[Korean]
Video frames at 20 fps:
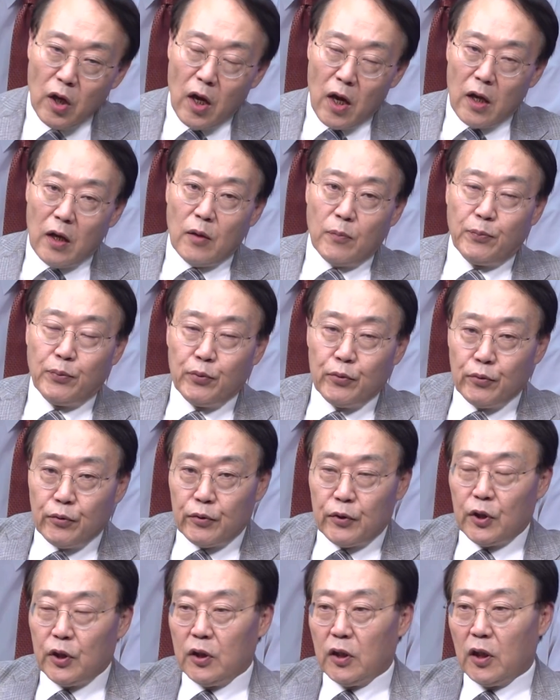근데
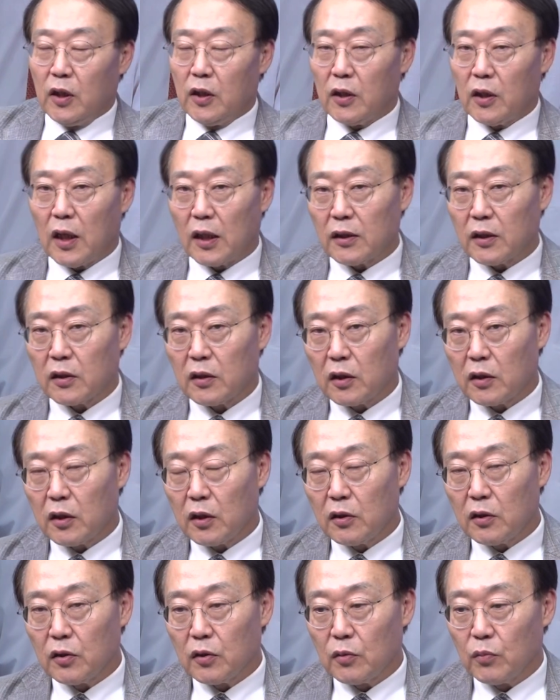NFT나
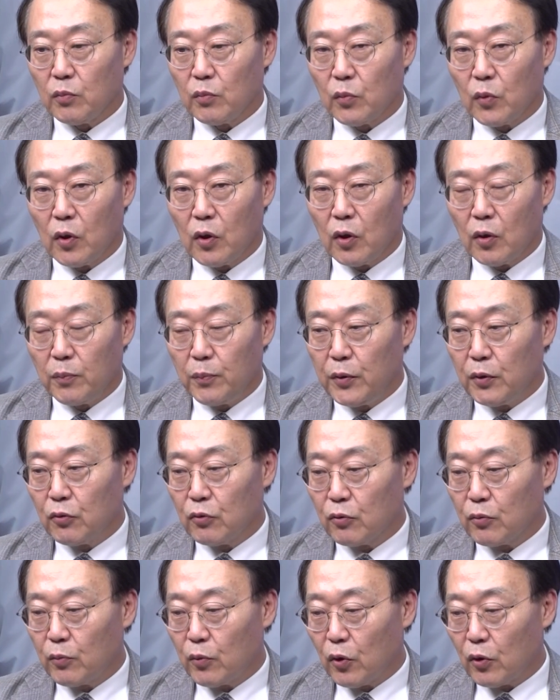가상자산 지금 뭐
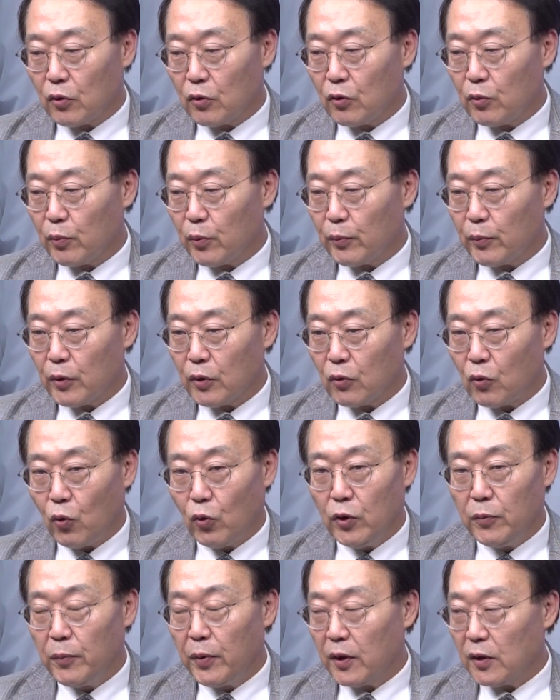미국 걸로 보면
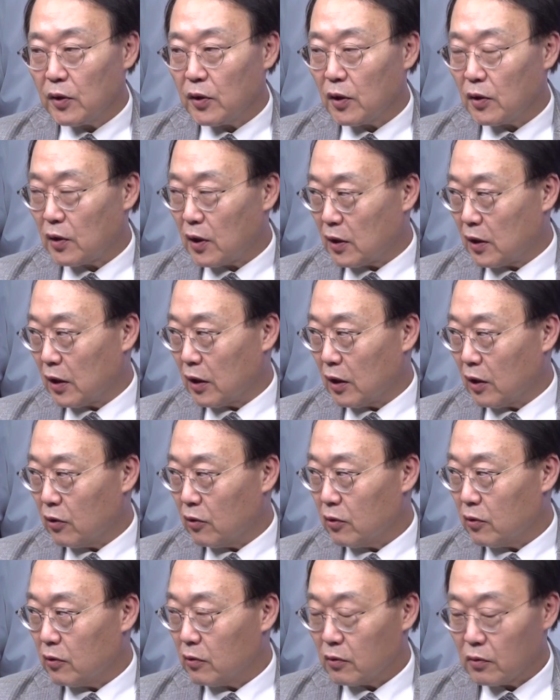코인베이스에서
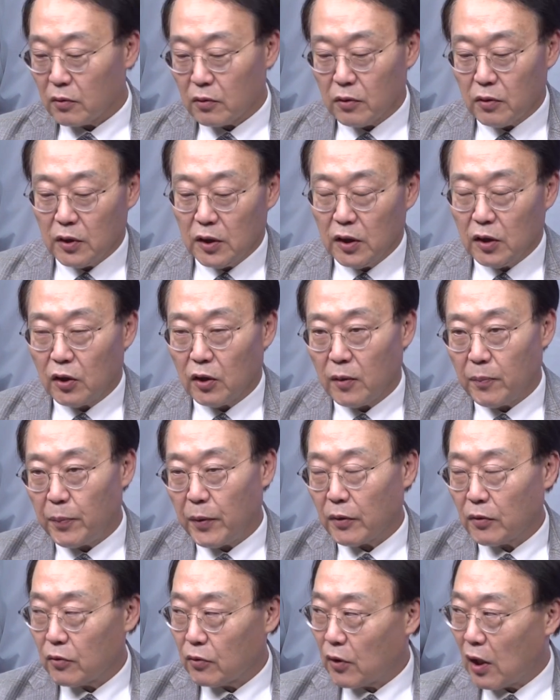하잖아요. 그 인터넷
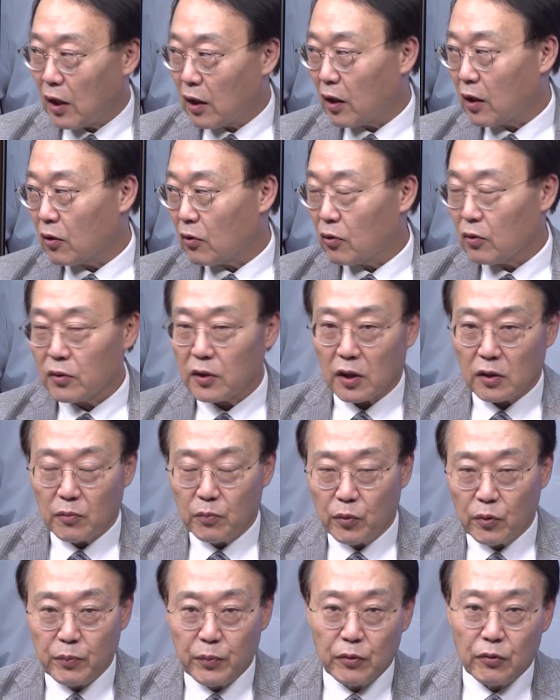뱅크로 안 가고 사실
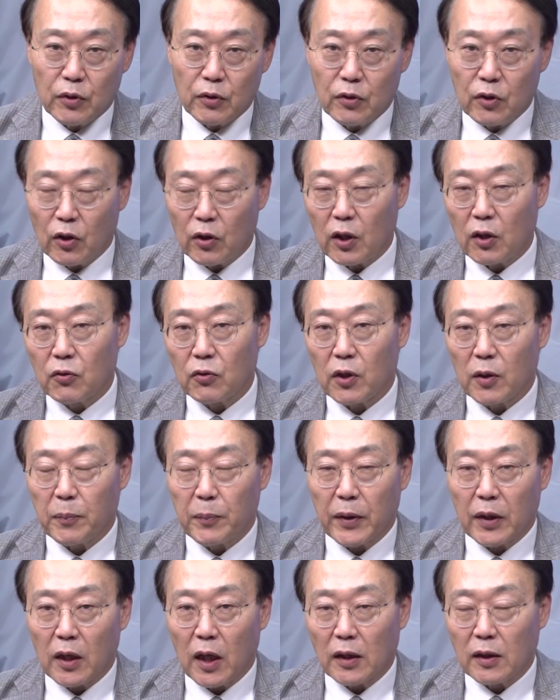뭐 미국에도 열아개
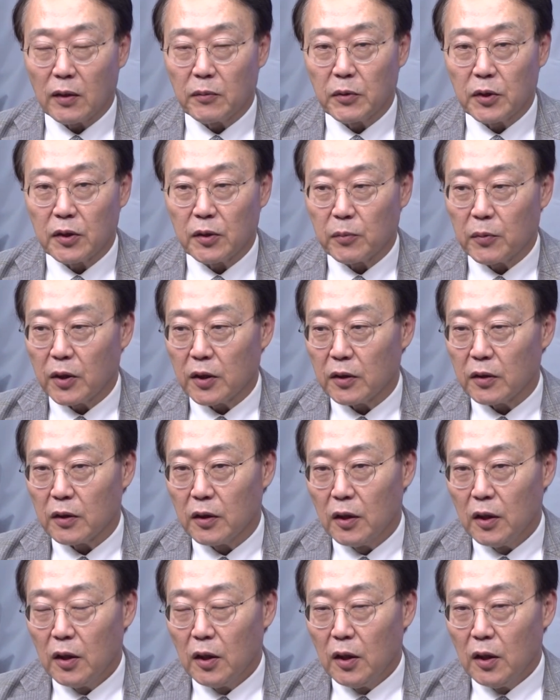밖에 안 남았지만
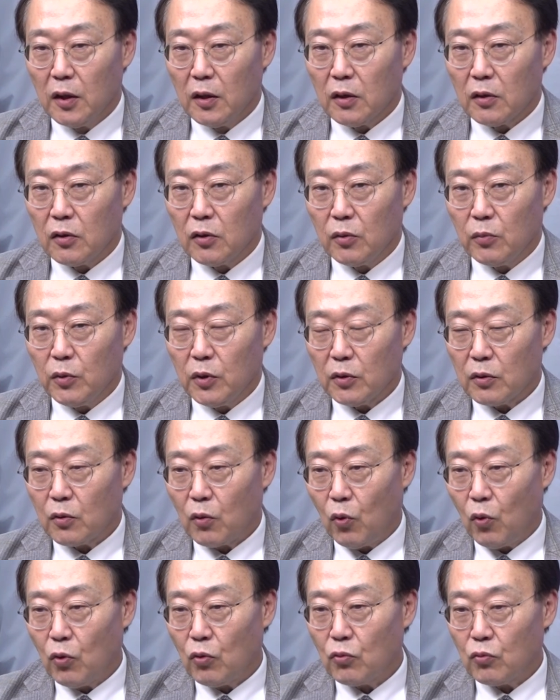그러면
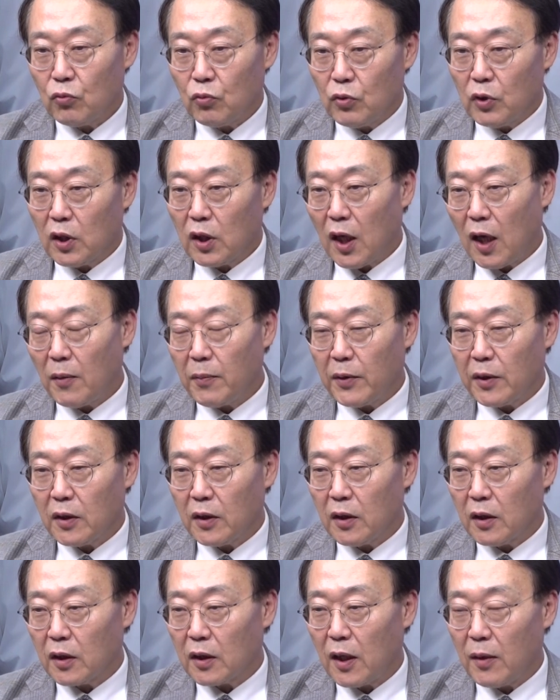꼭 우리
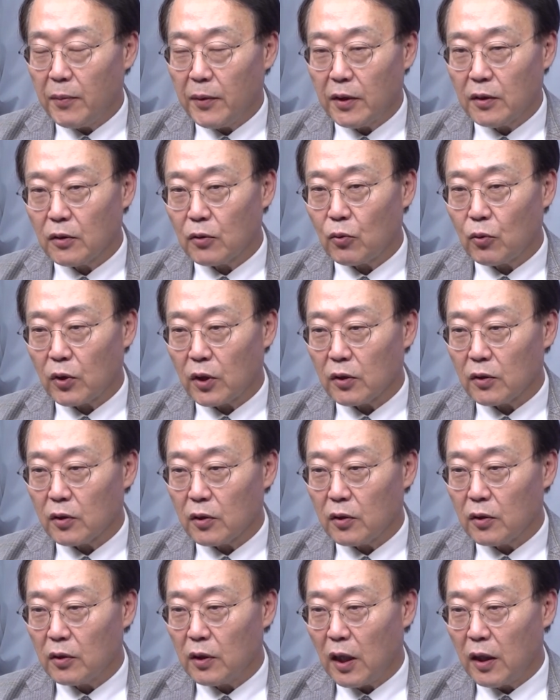카뱅이나 캐뱅을
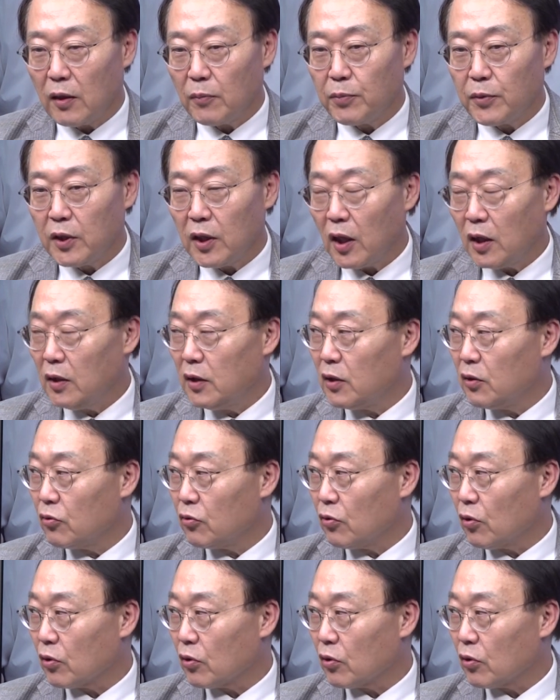통해서 NFT 할 이유는